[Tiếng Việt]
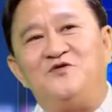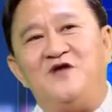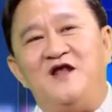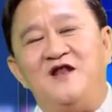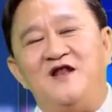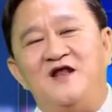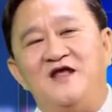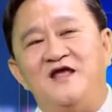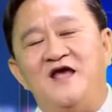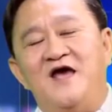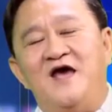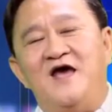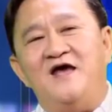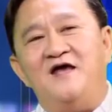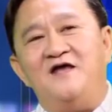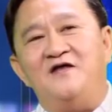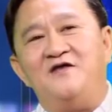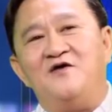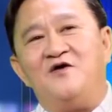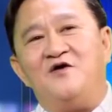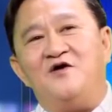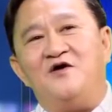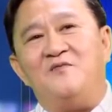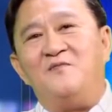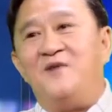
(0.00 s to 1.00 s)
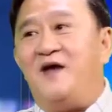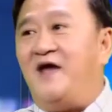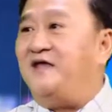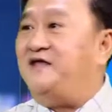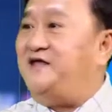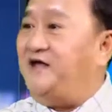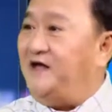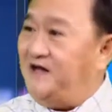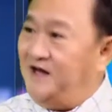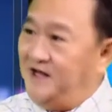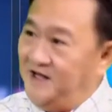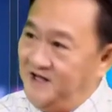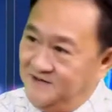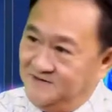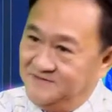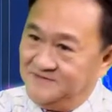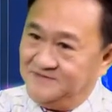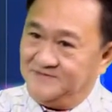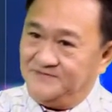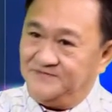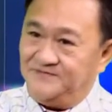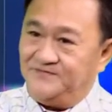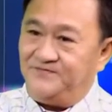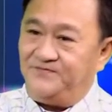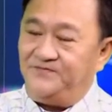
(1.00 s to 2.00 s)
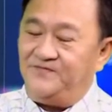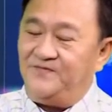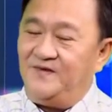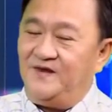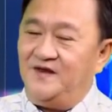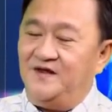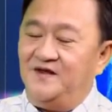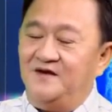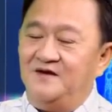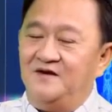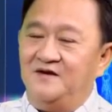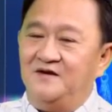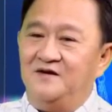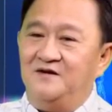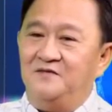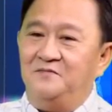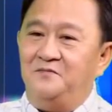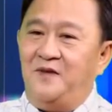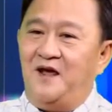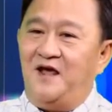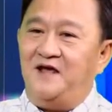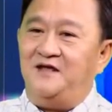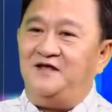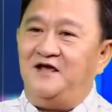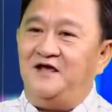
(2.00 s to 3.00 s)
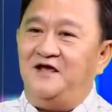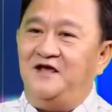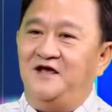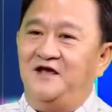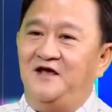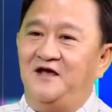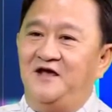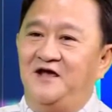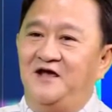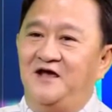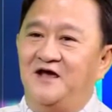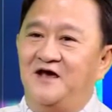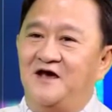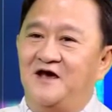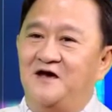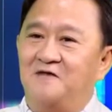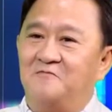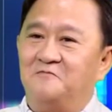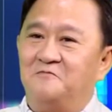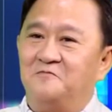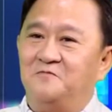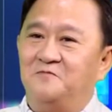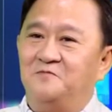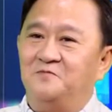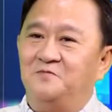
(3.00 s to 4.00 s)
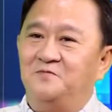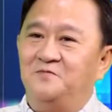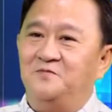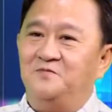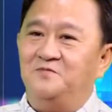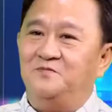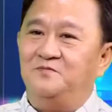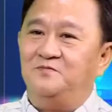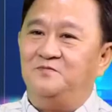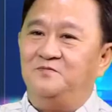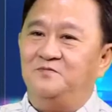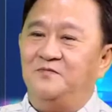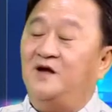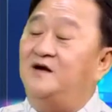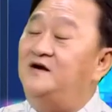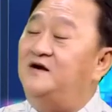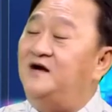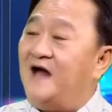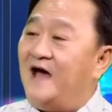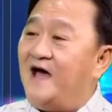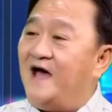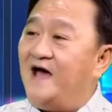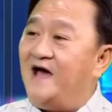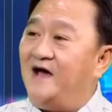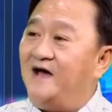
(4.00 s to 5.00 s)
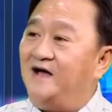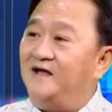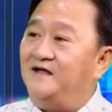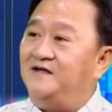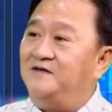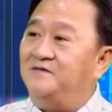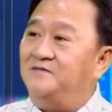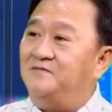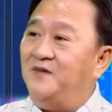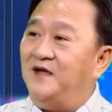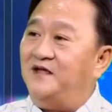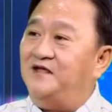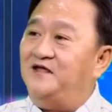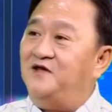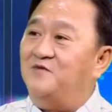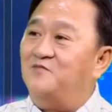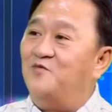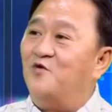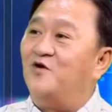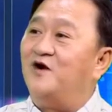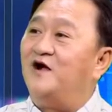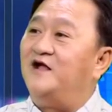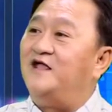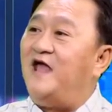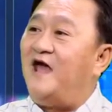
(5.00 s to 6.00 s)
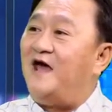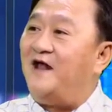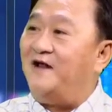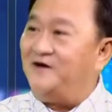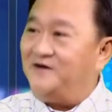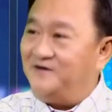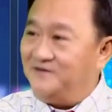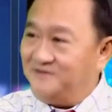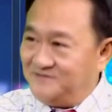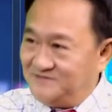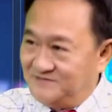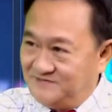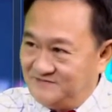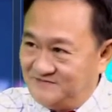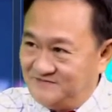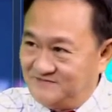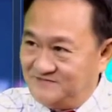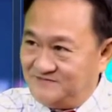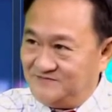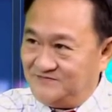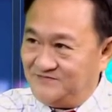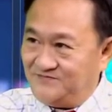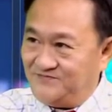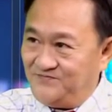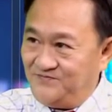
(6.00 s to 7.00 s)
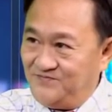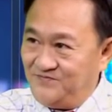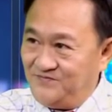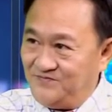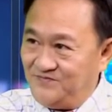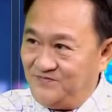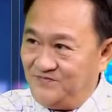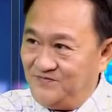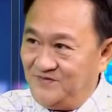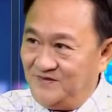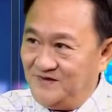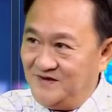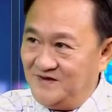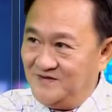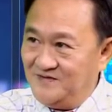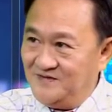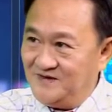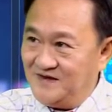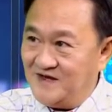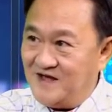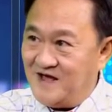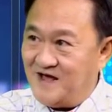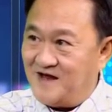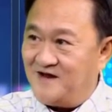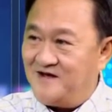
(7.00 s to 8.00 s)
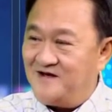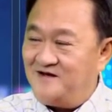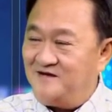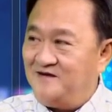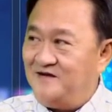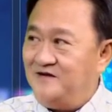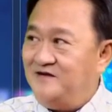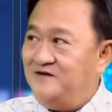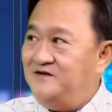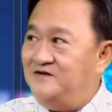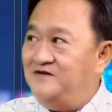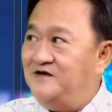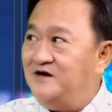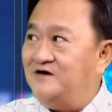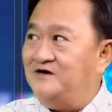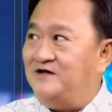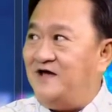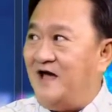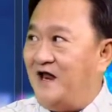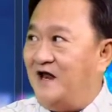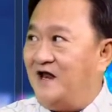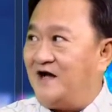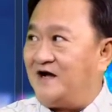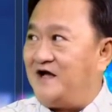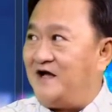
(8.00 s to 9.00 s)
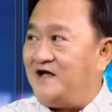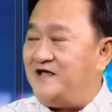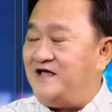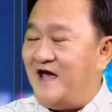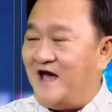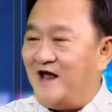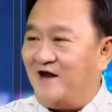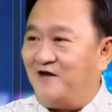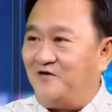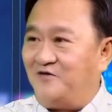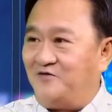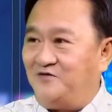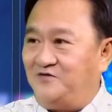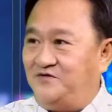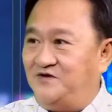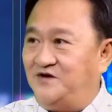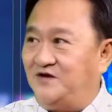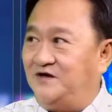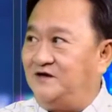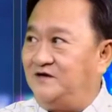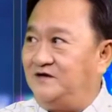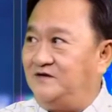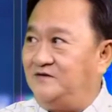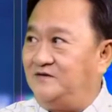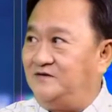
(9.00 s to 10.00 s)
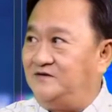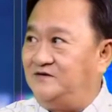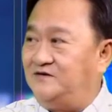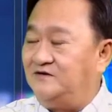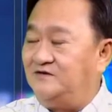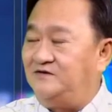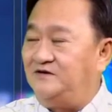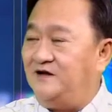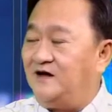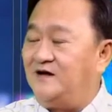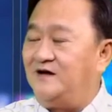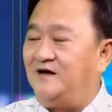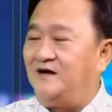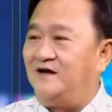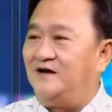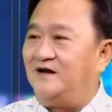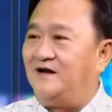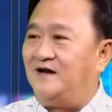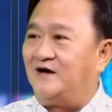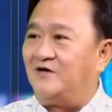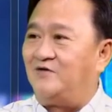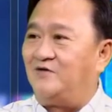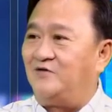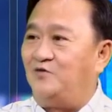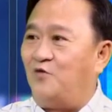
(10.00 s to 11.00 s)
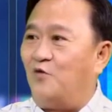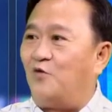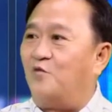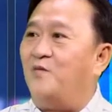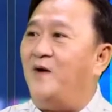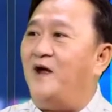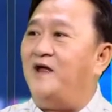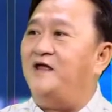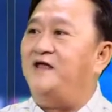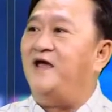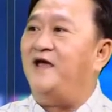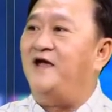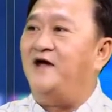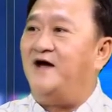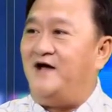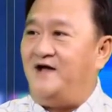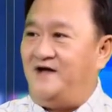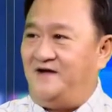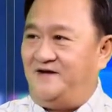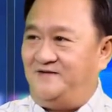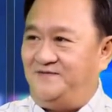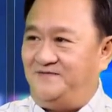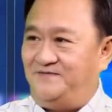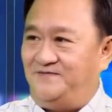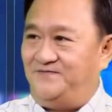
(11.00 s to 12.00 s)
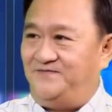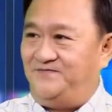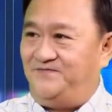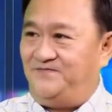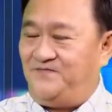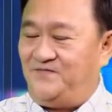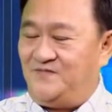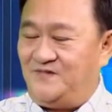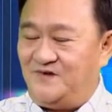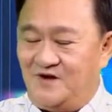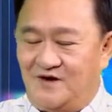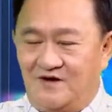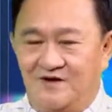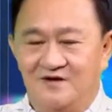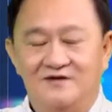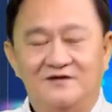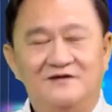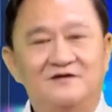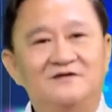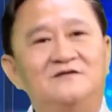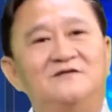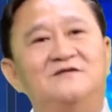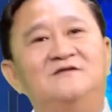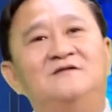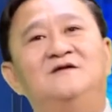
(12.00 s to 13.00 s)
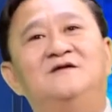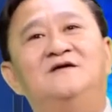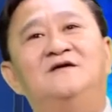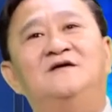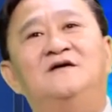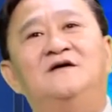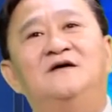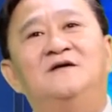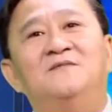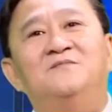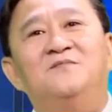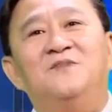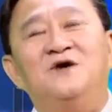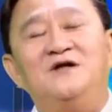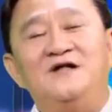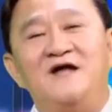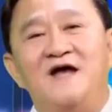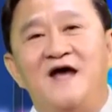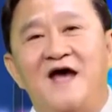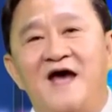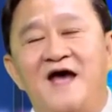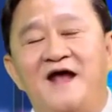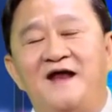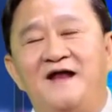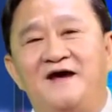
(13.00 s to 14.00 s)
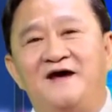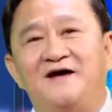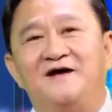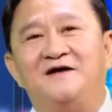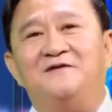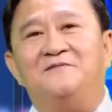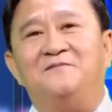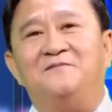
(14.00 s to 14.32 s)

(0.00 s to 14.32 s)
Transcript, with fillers: tiền này về cho mẹ chị đi mẹ chị à, đứng ra mẹ chị mua căn nhà đó căn nhà đó như à. vậy là căn nhà đó trước trước nhất á, là thuộc mẹ chị rồi ừ. rồi bước thứ hai đó